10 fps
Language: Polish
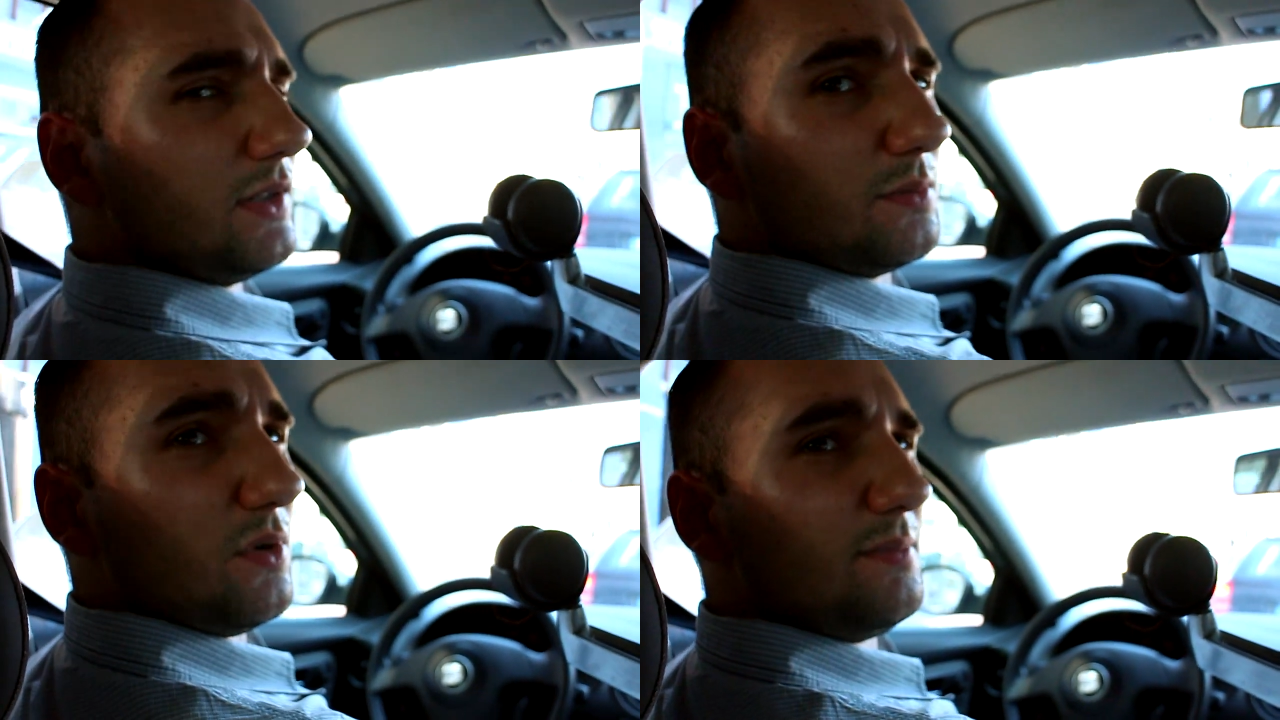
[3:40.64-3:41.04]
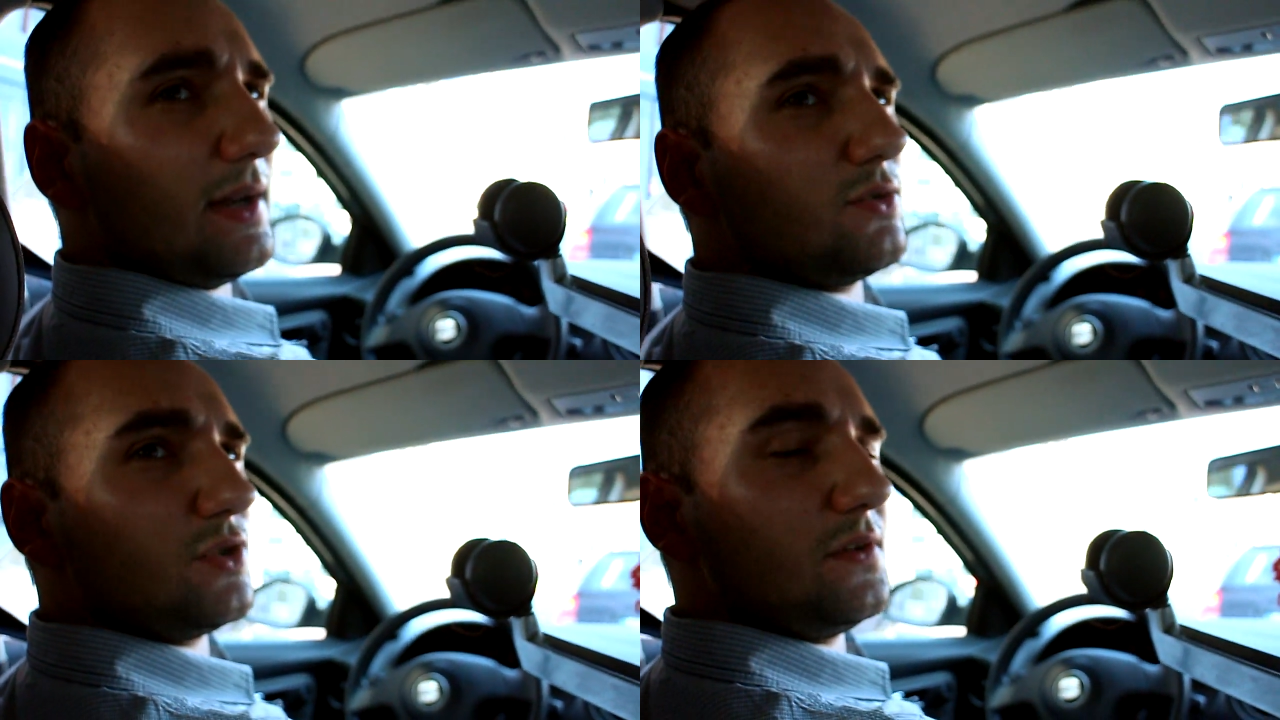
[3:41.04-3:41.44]
kiedy to było, w
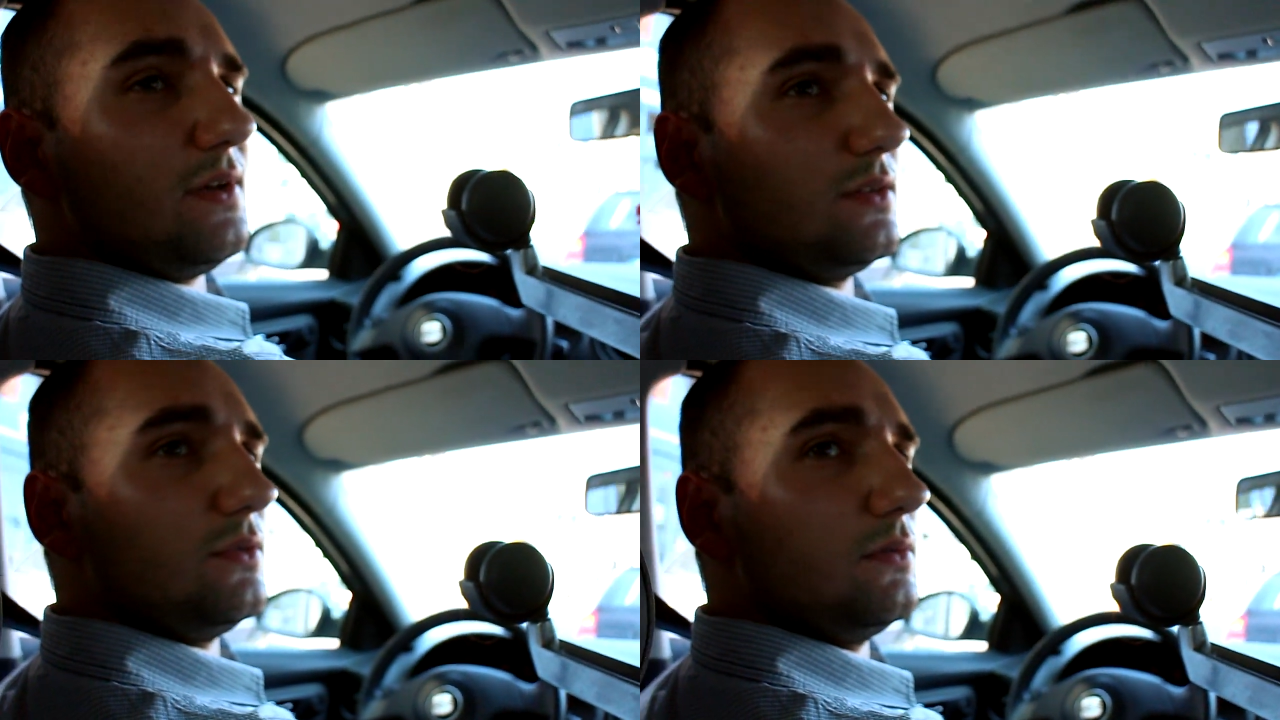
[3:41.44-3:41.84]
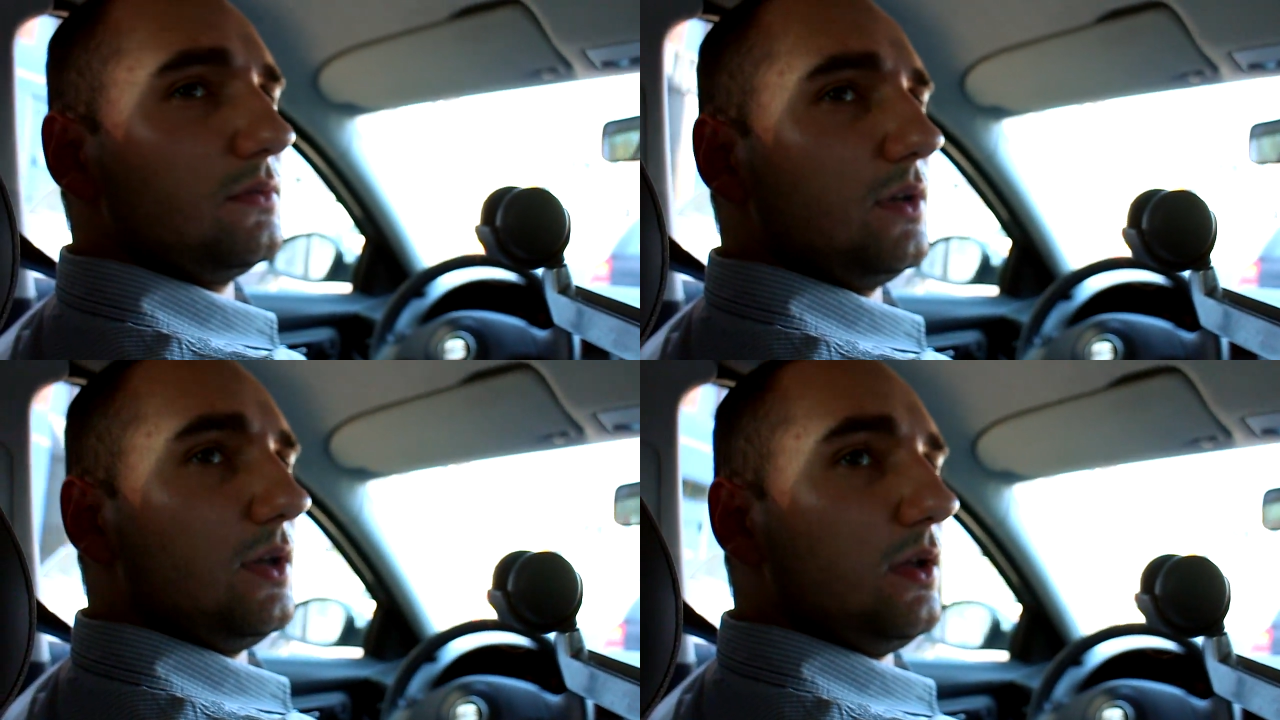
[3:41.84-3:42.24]
marcu czy w kwietniu?
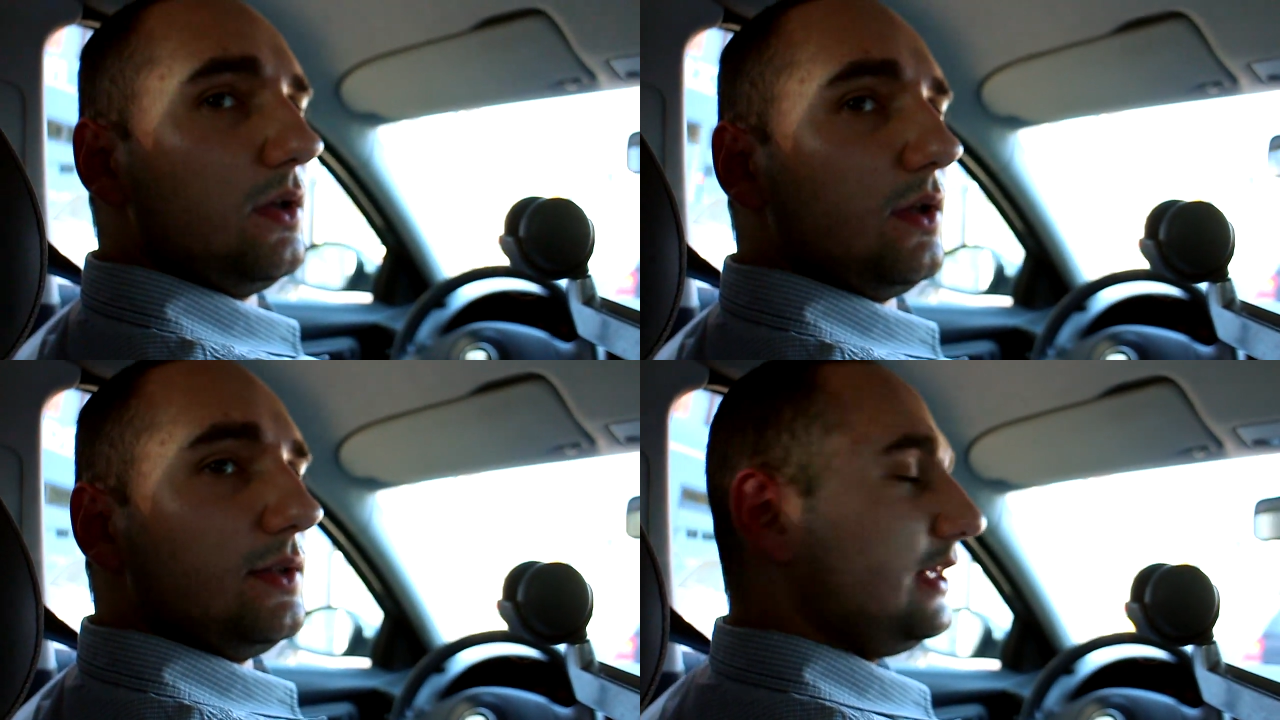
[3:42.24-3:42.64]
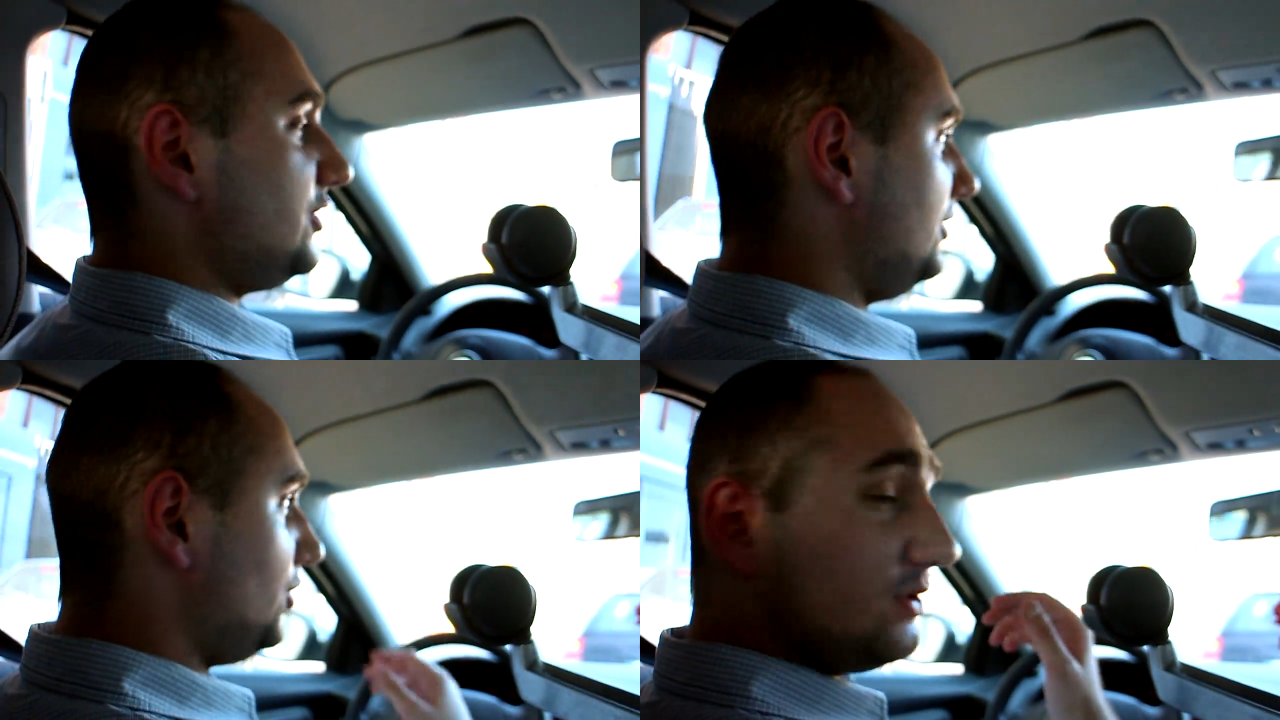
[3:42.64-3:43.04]

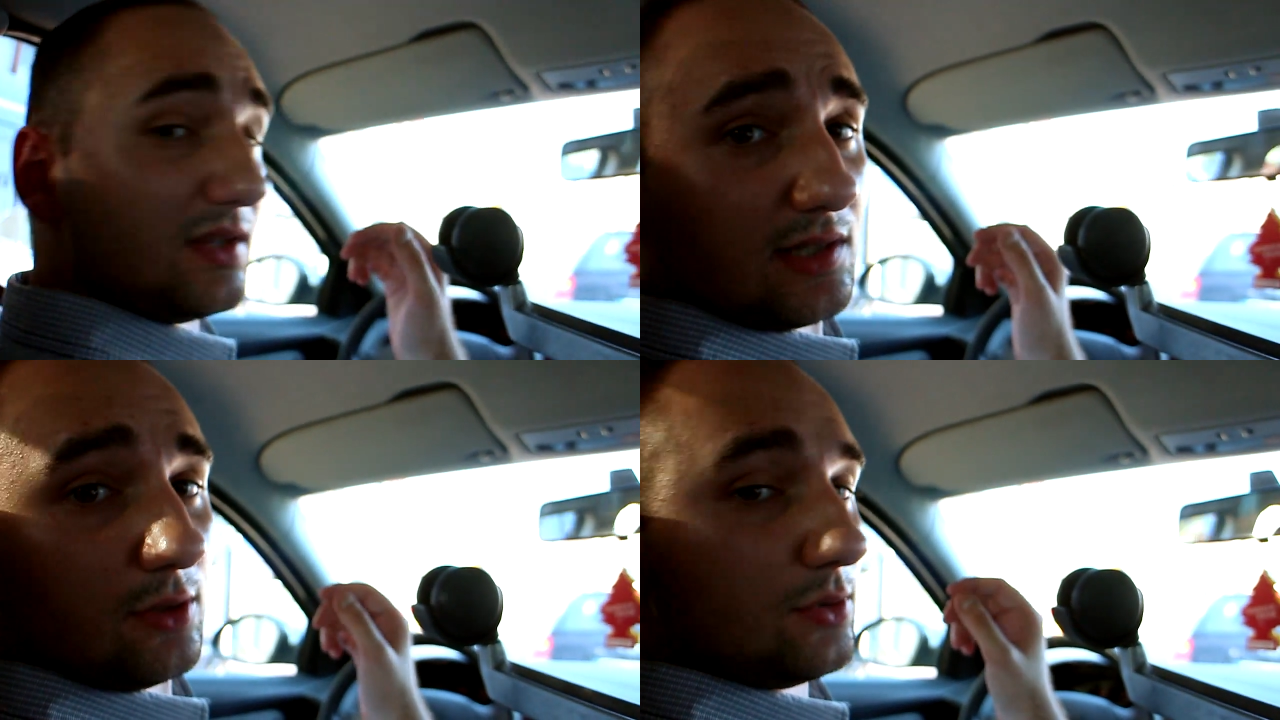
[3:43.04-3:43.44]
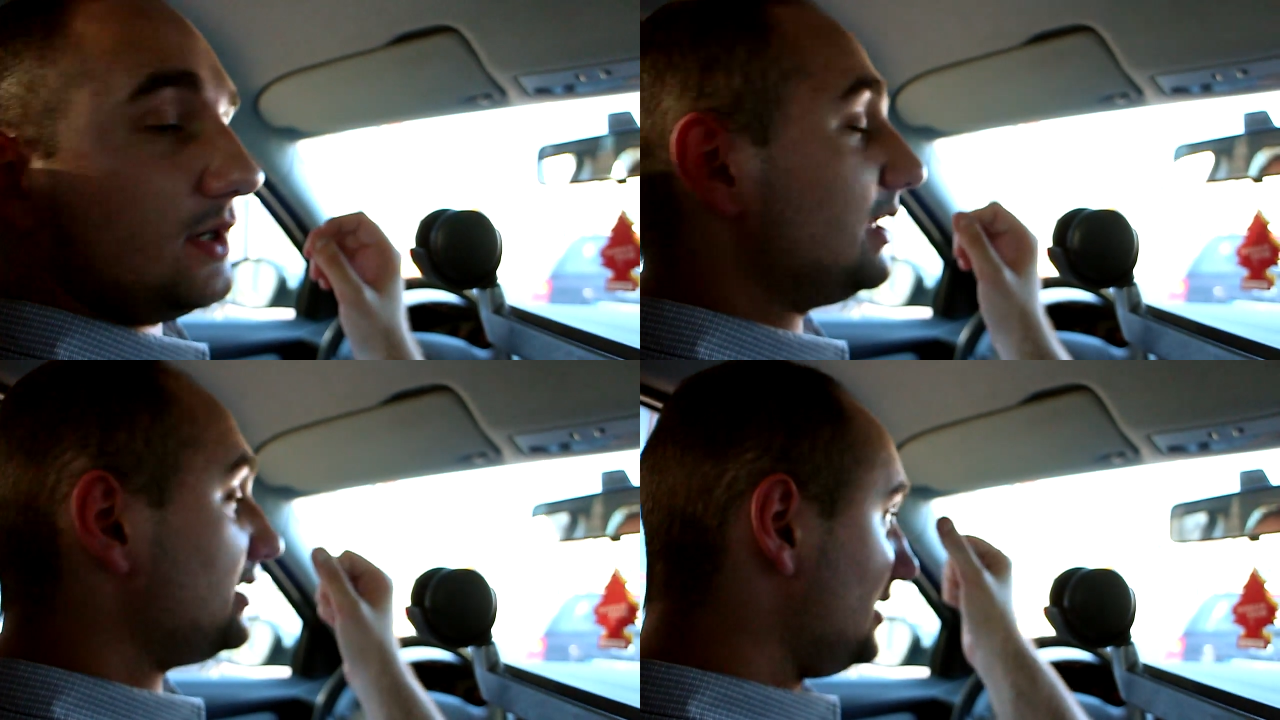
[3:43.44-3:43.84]
Naszej ciotce, do
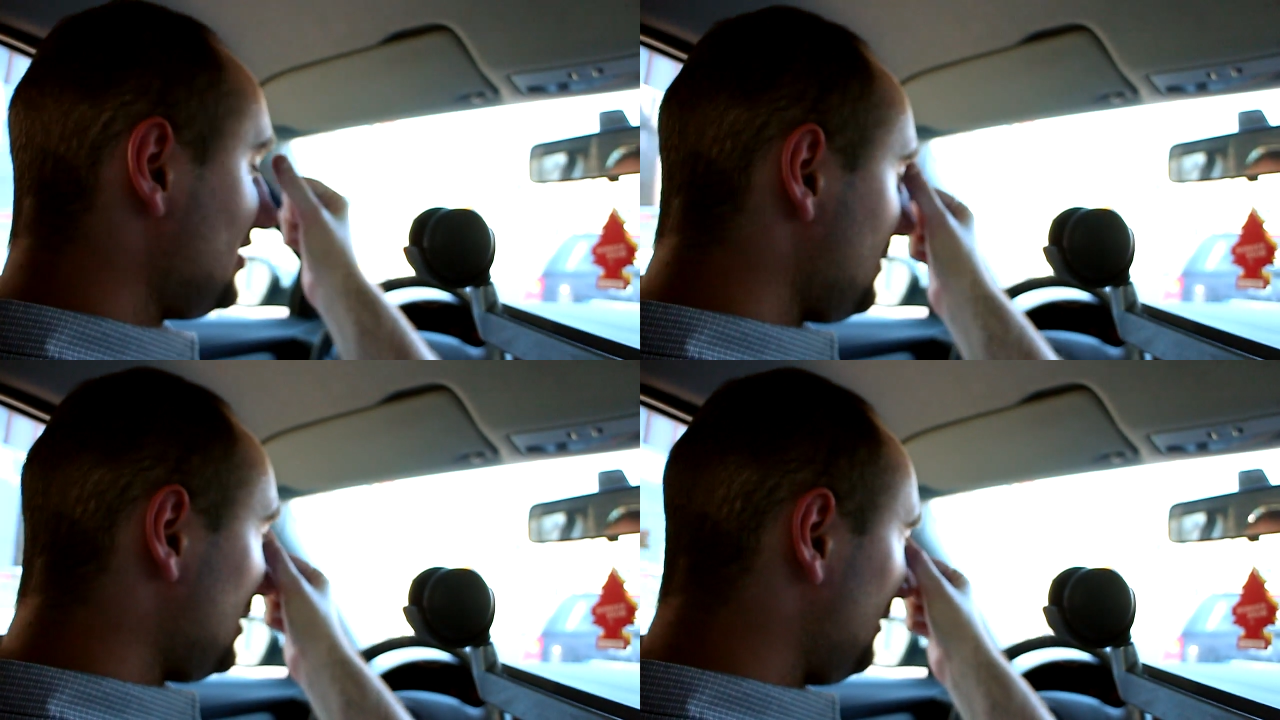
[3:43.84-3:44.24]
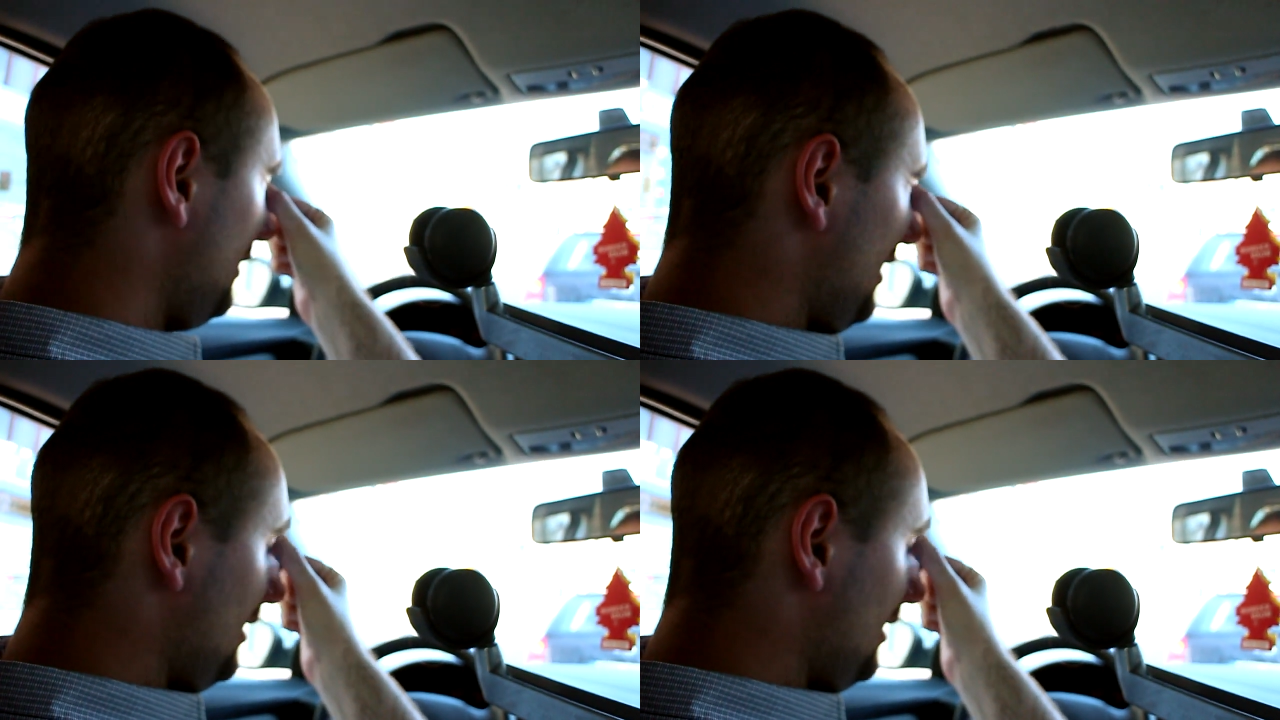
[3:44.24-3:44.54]
której teraz jedziemy,